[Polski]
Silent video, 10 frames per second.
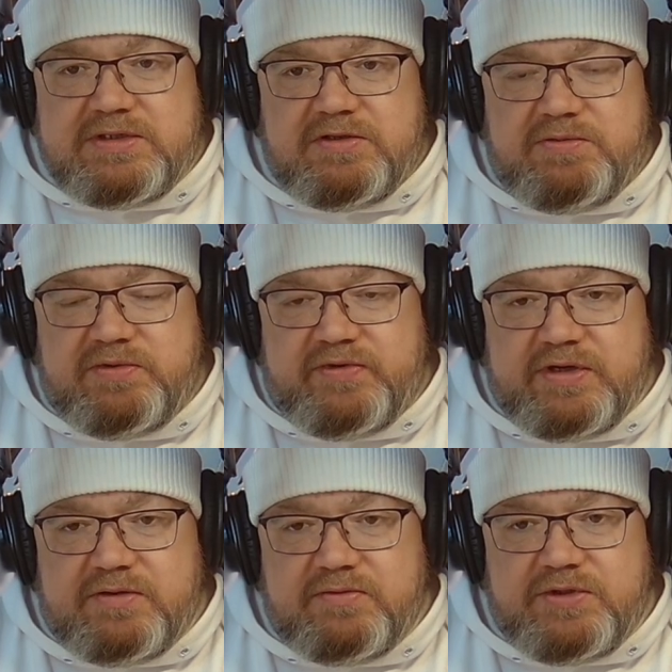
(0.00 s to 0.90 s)

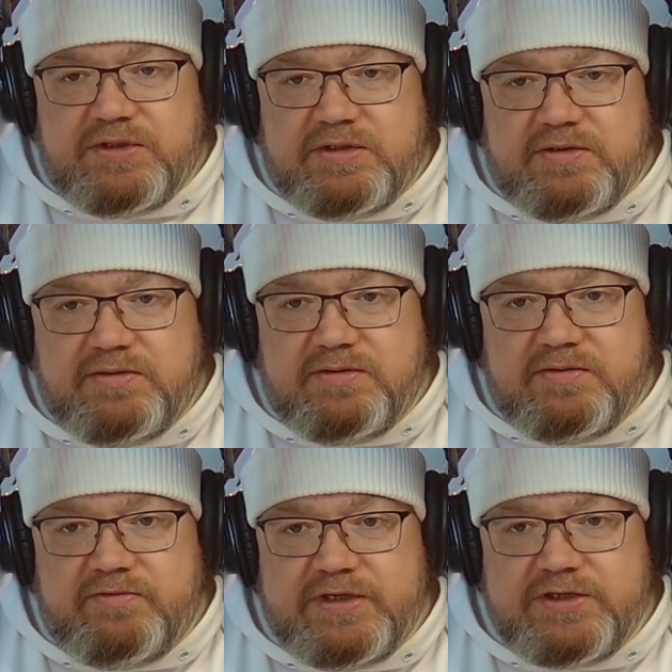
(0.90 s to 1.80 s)
odbywają się
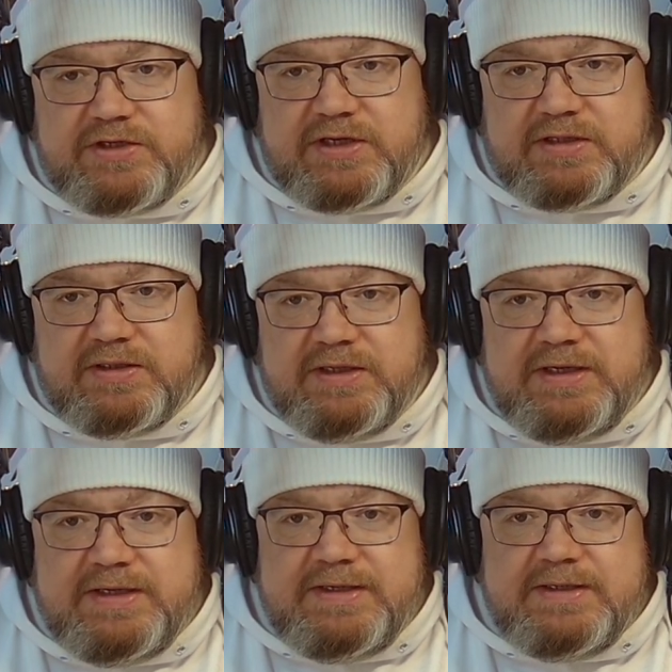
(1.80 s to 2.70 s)
warsztaty.
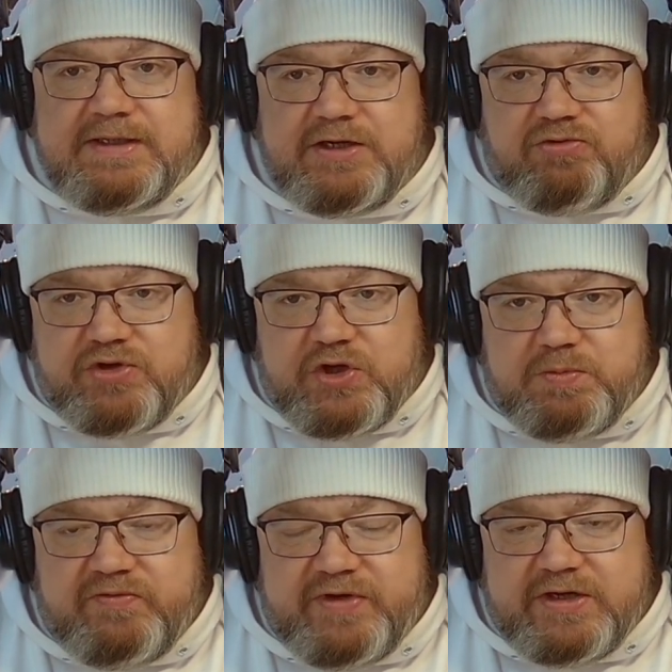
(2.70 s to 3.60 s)
Te, które się
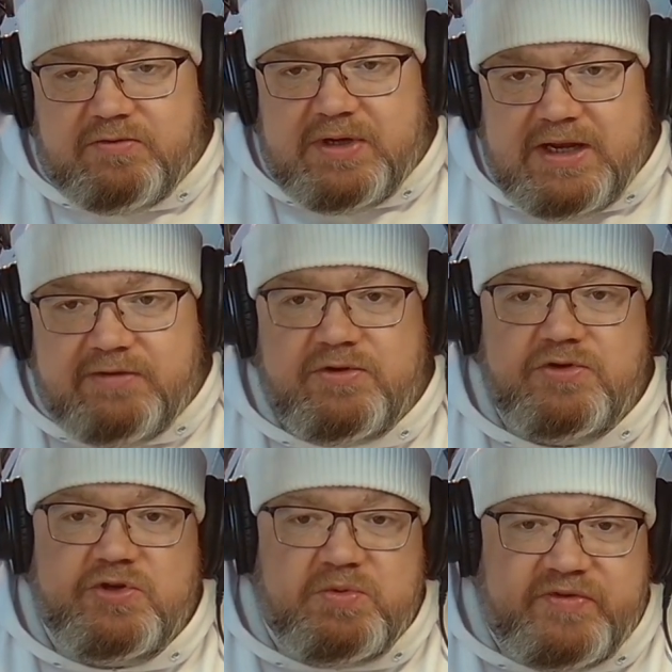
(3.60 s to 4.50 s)
odbywają live, to
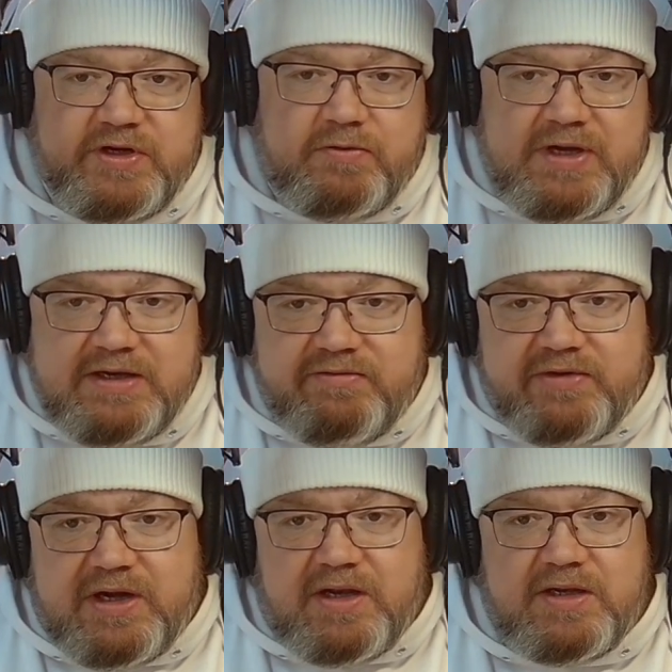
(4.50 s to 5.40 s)
się odbywają live,
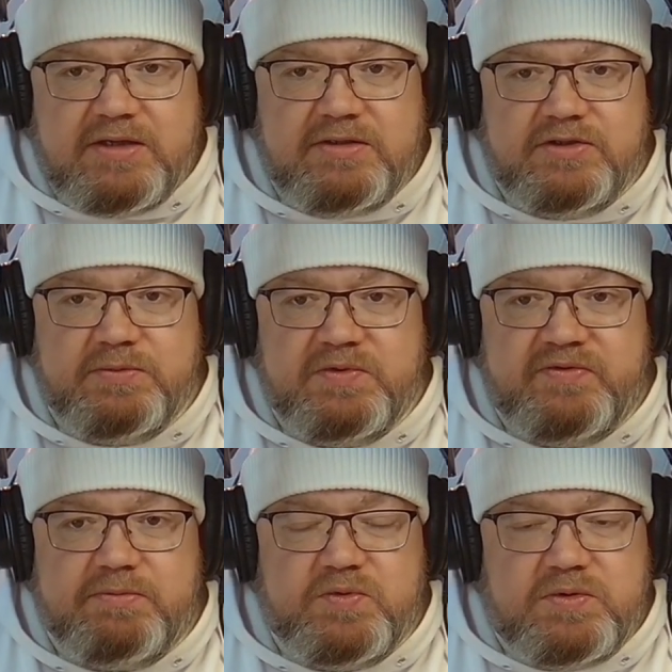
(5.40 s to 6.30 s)
ale żeby
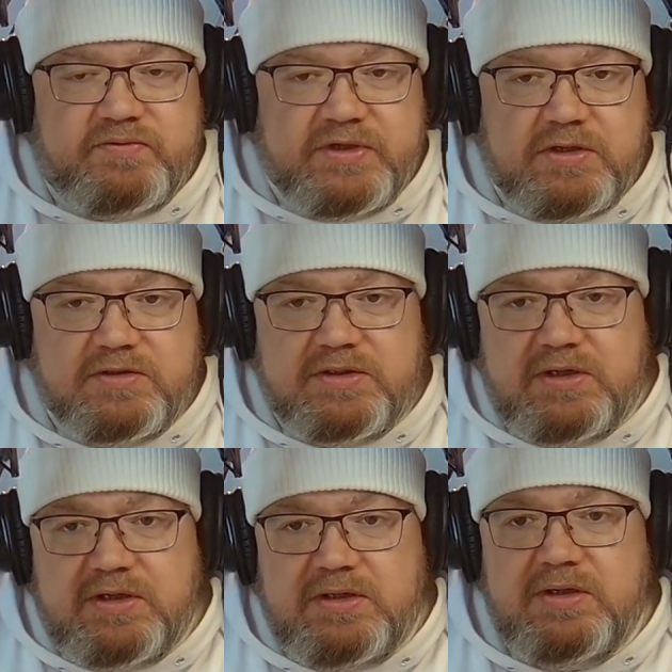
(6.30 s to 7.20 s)
Wam było
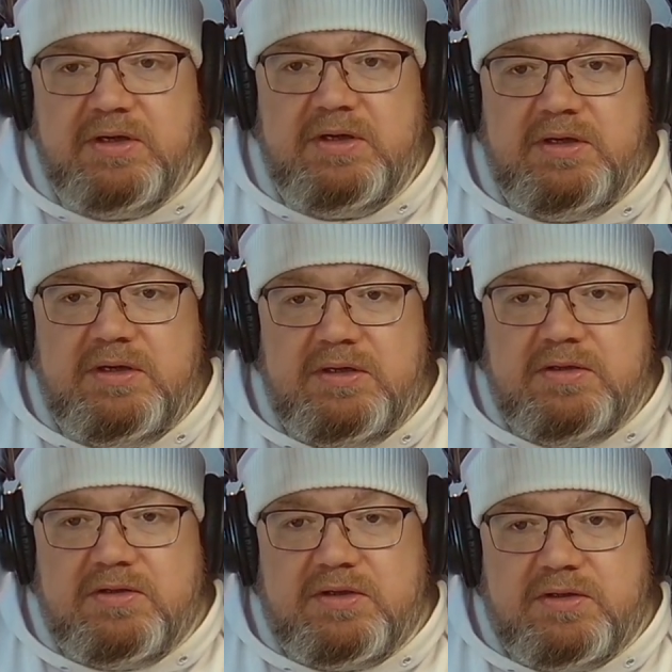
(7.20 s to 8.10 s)
wygodniej,
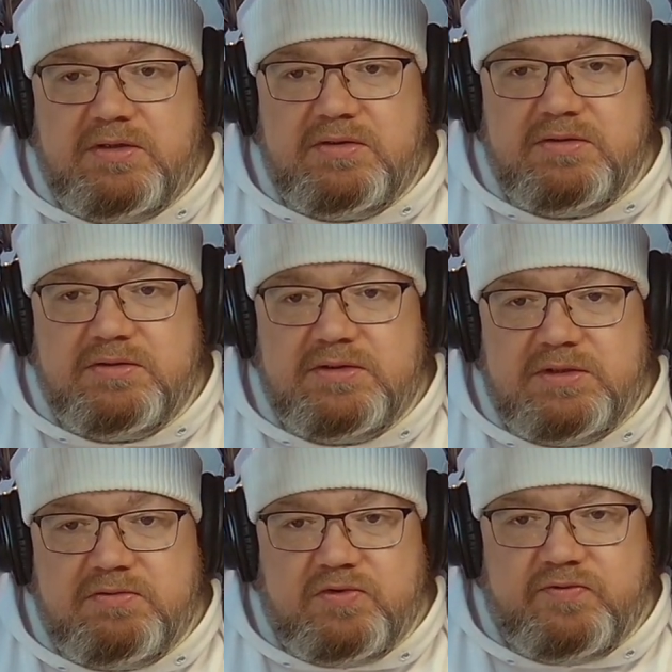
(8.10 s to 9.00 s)
to
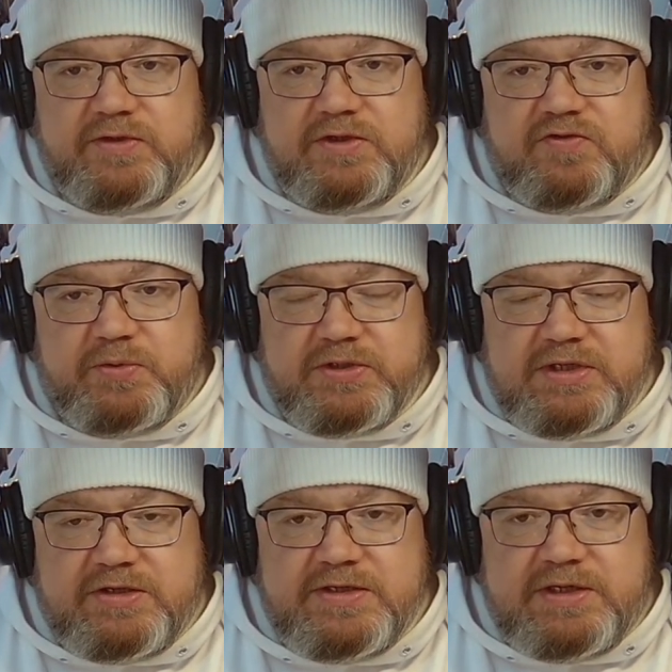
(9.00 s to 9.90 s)
są również w
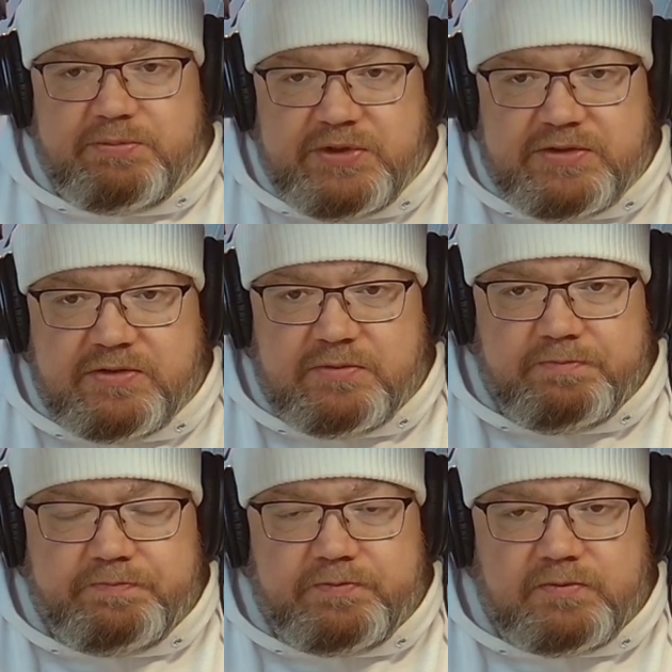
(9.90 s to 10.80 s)
postaci zapisu
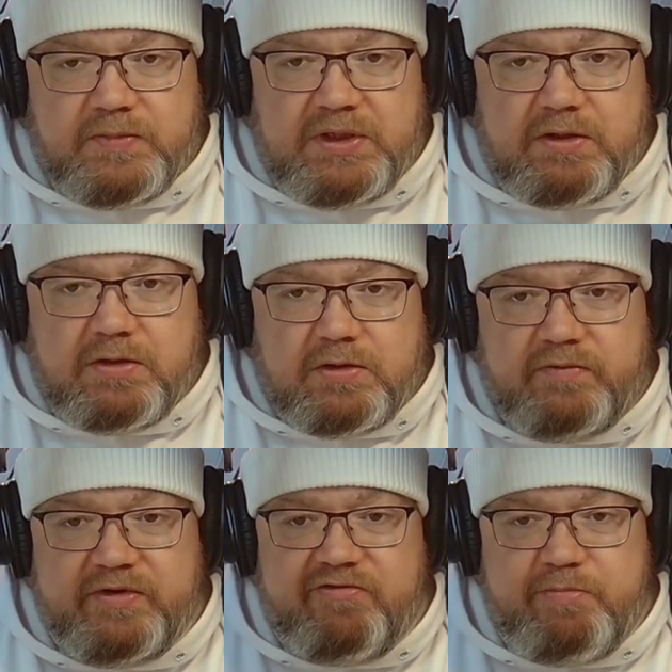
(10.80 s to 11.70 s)

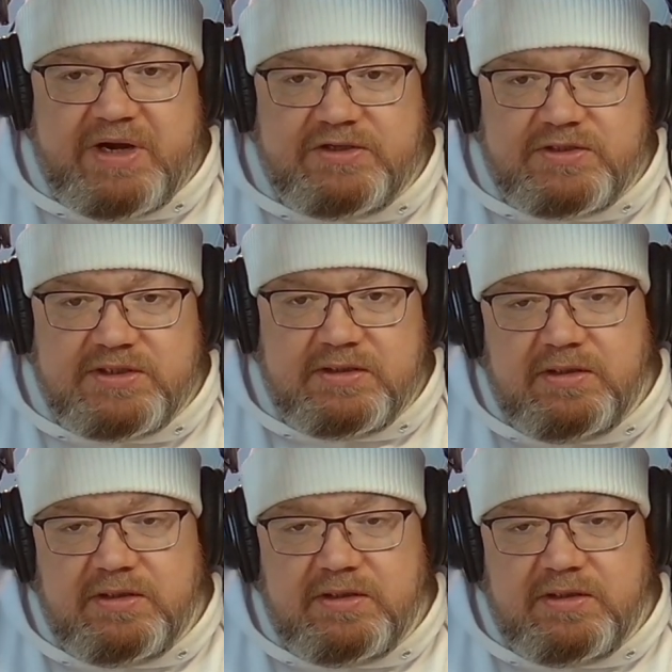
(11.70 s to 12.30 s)
gotowe w paczce